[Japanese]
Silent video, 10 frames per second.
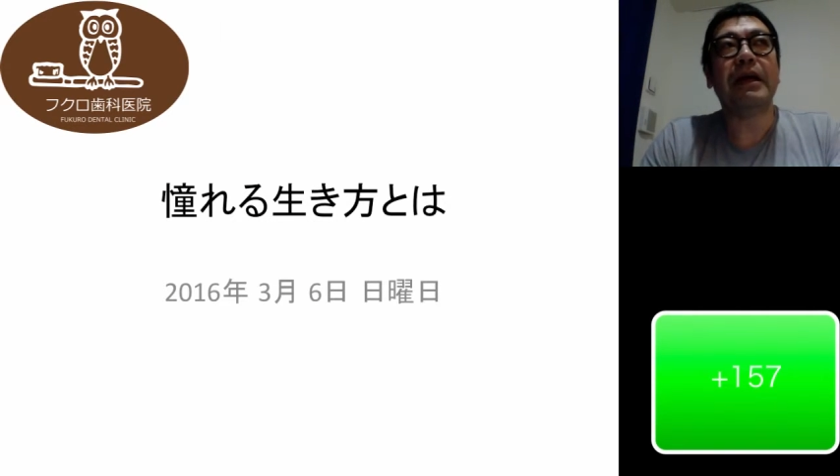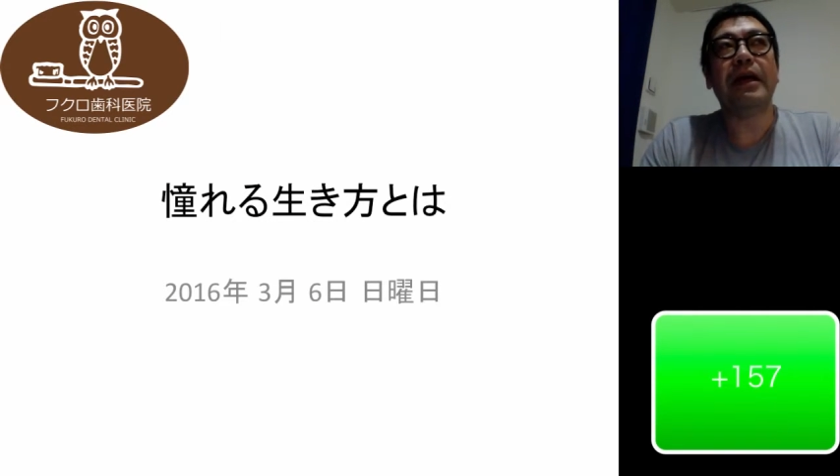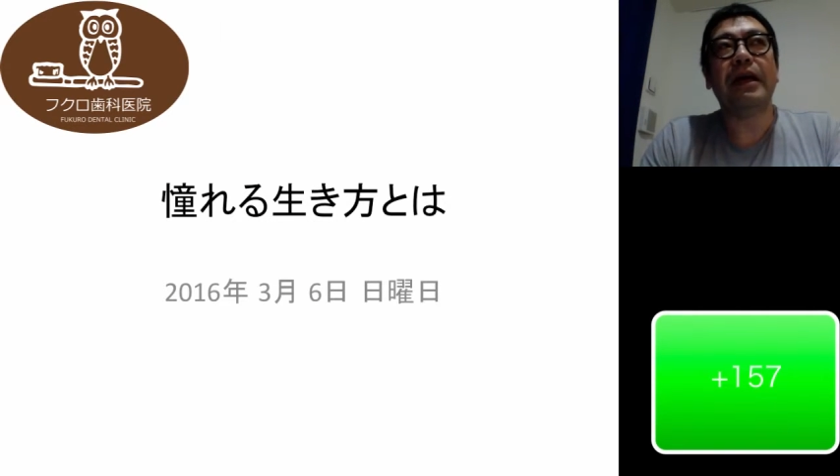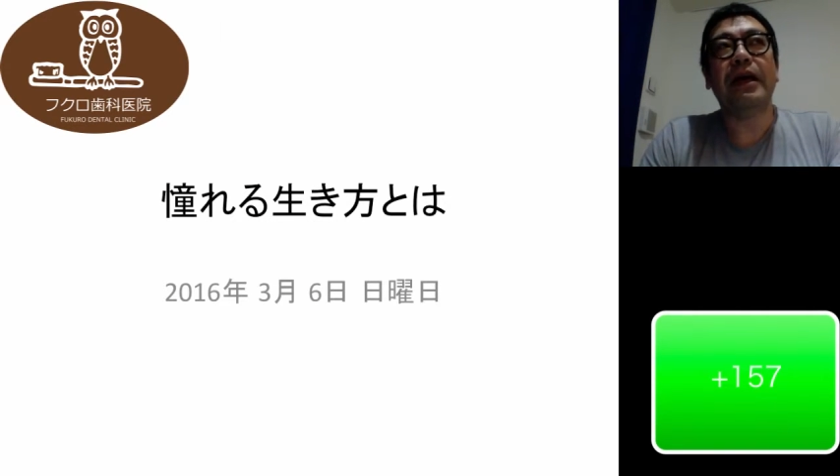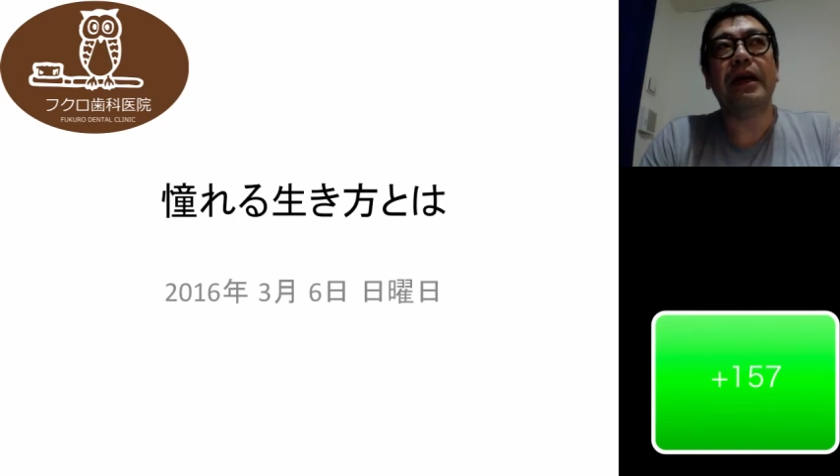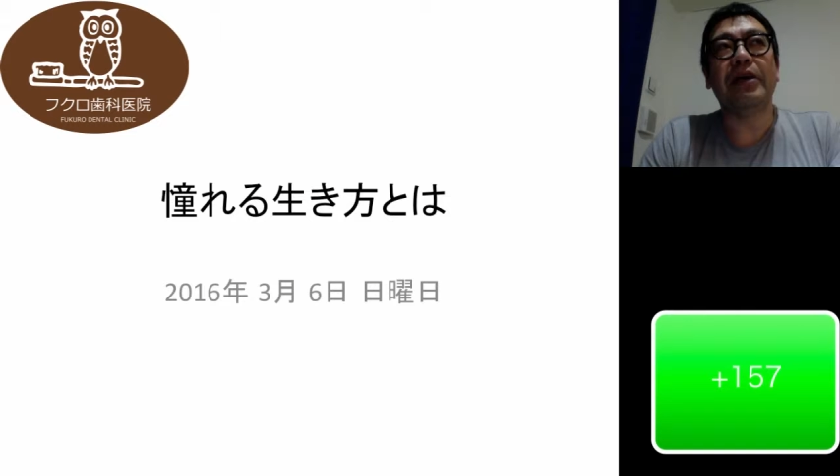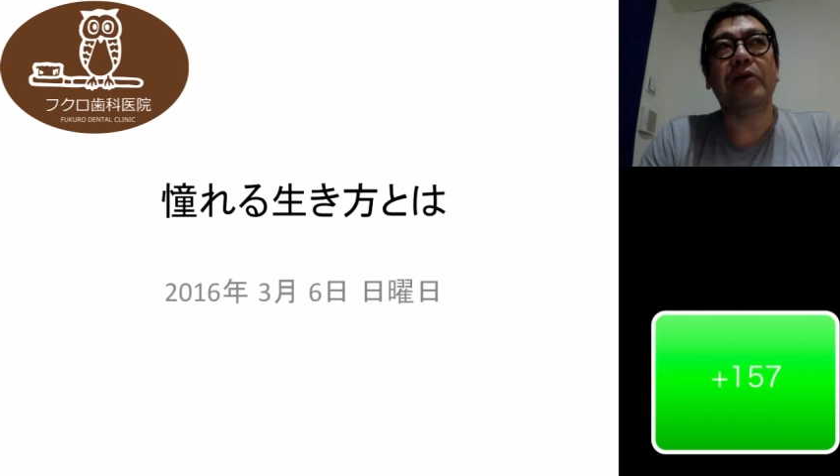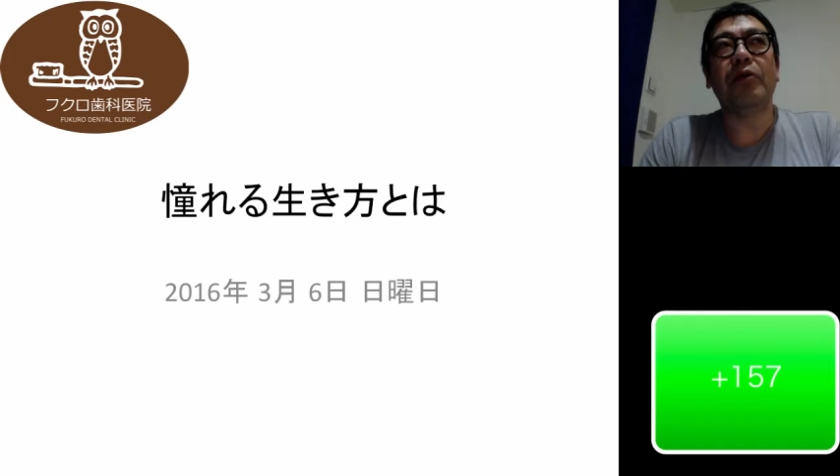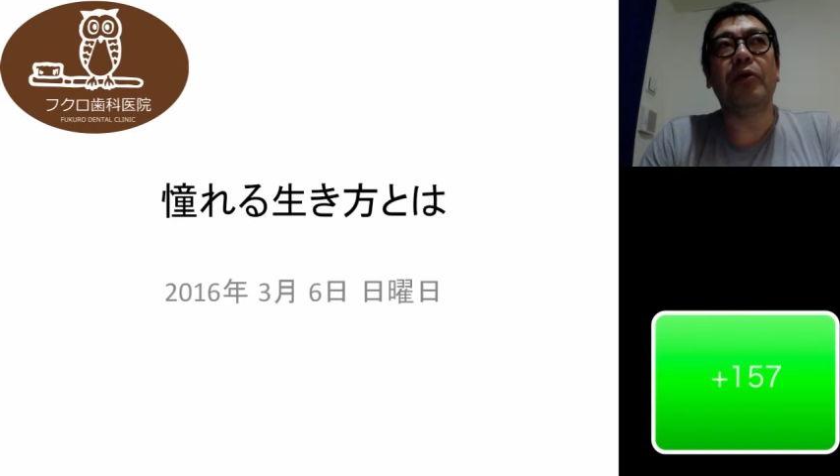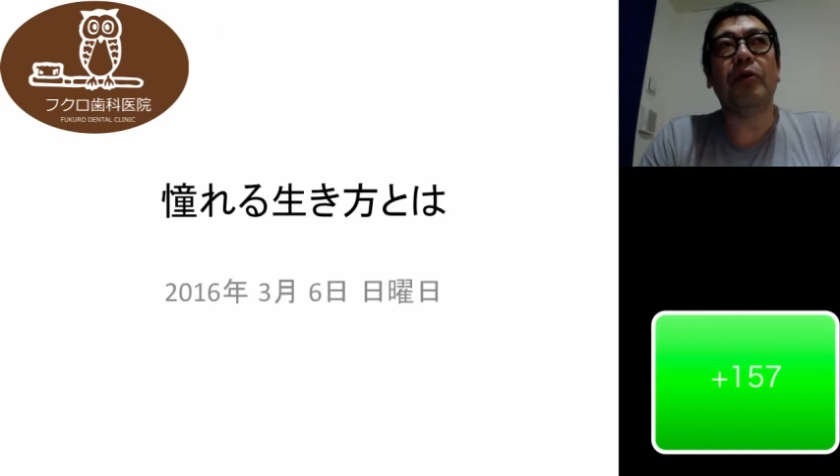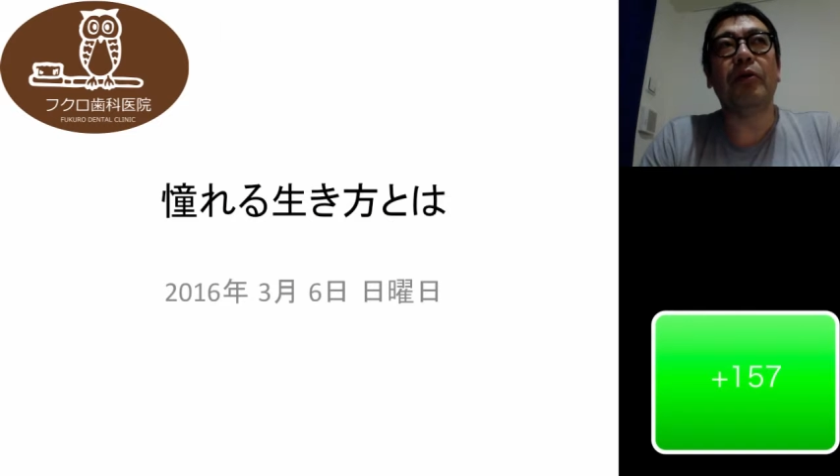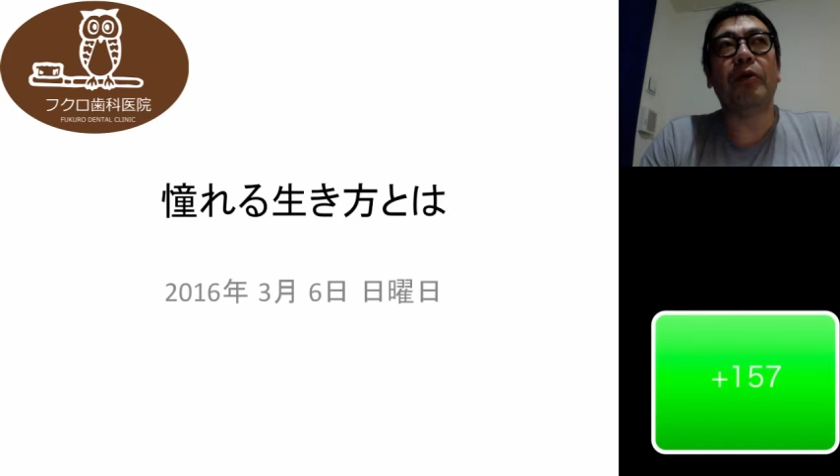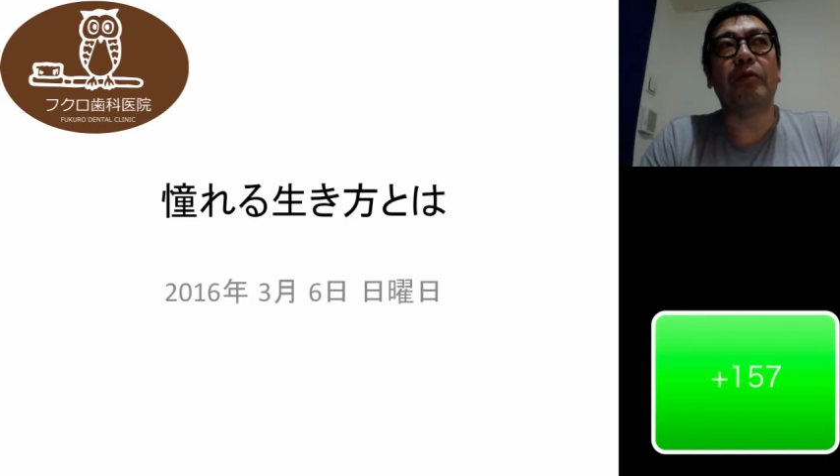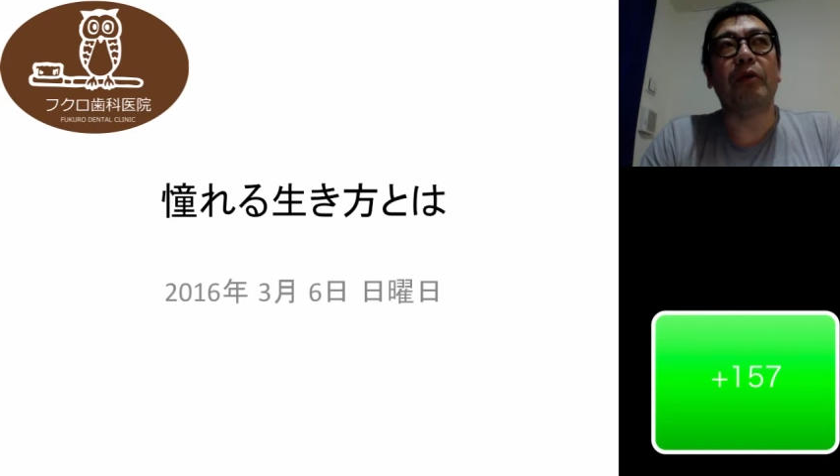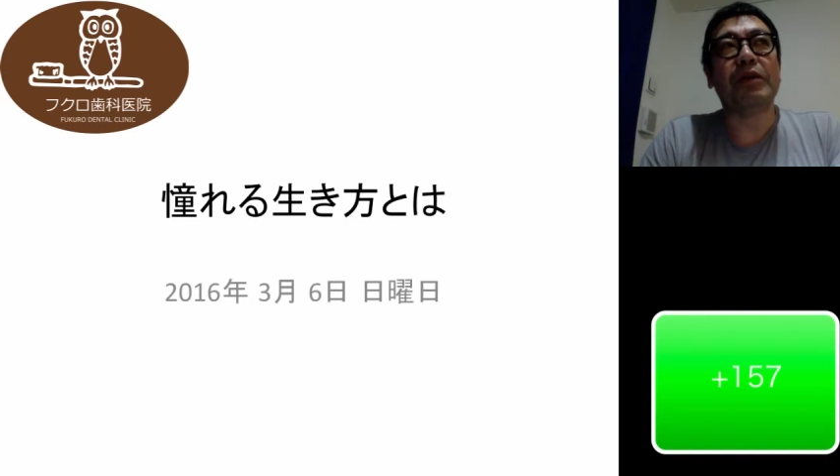えー、
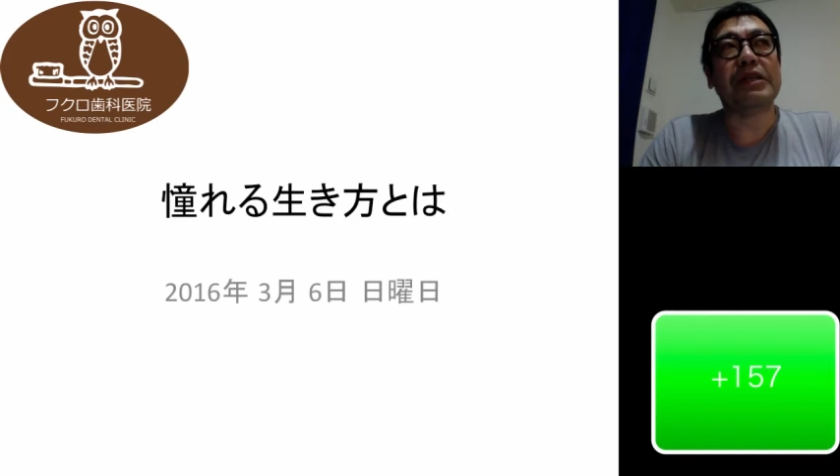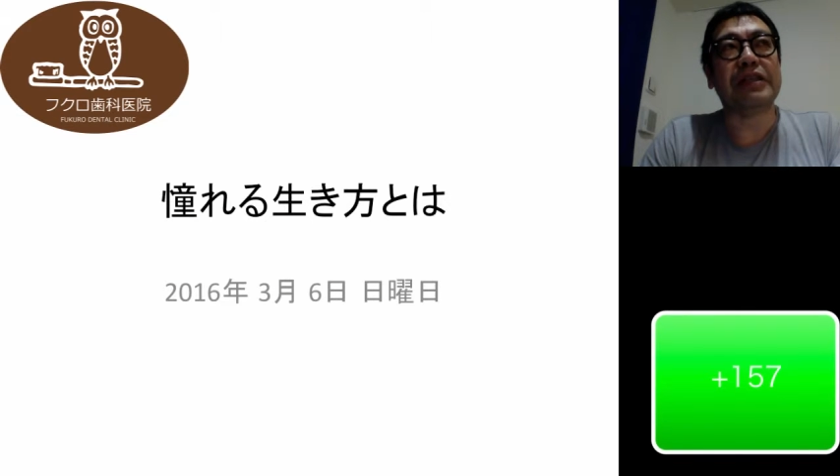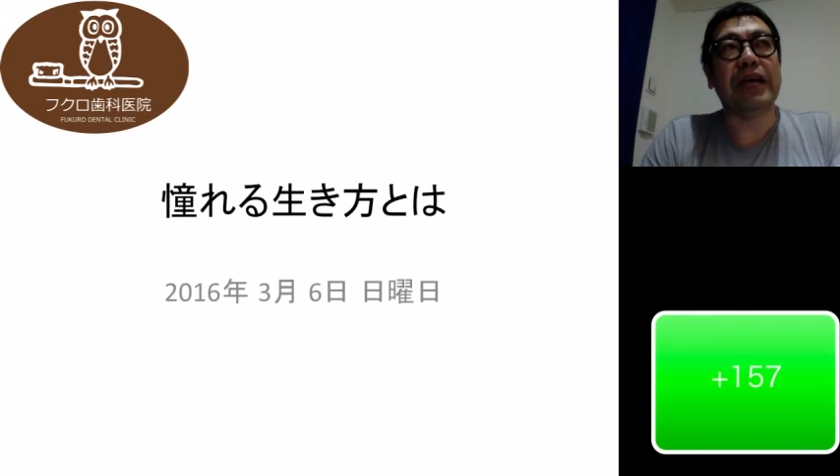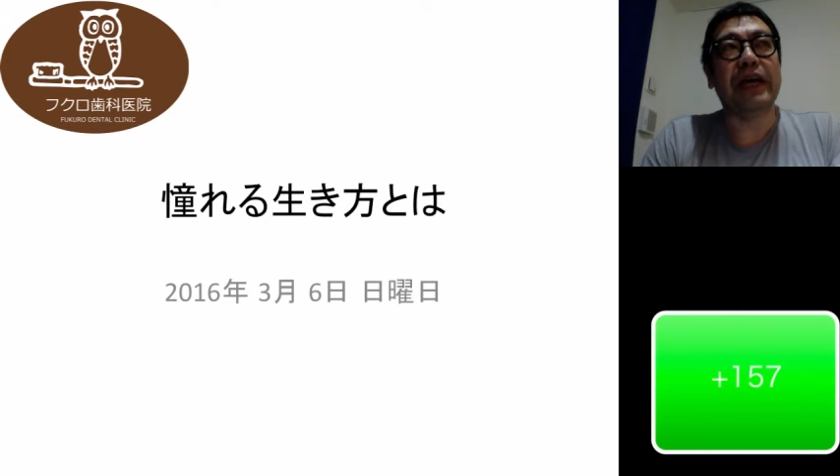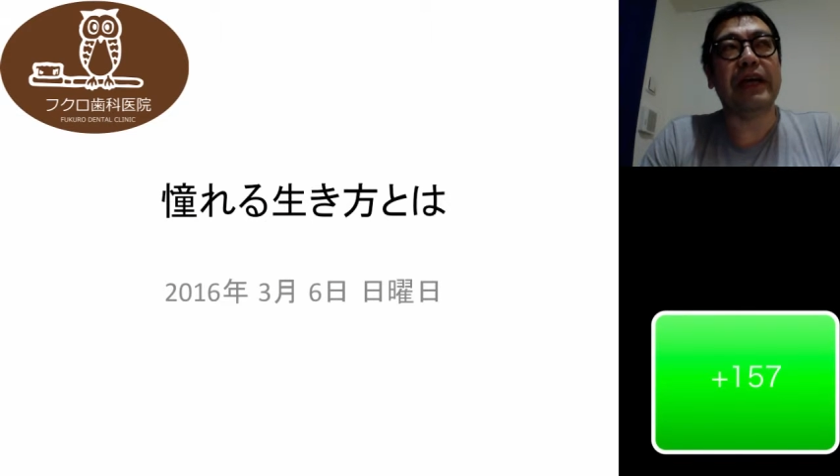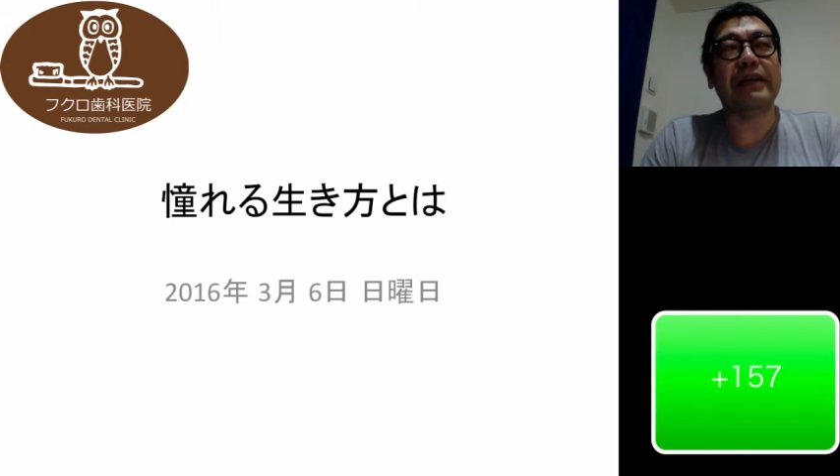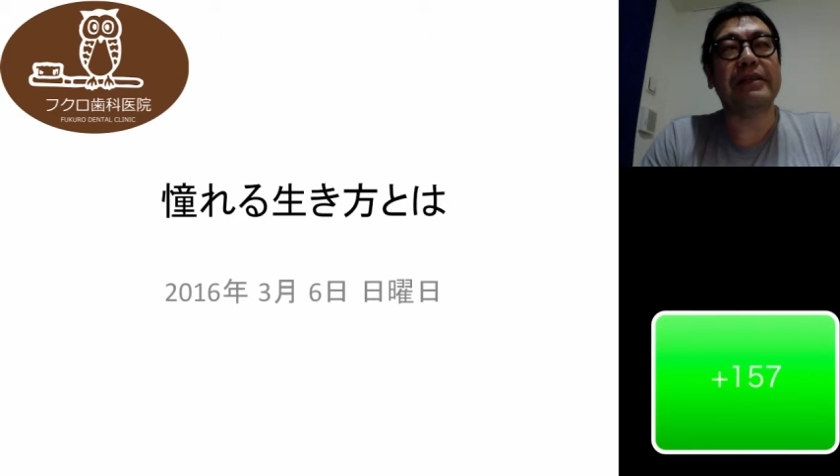今日もですね、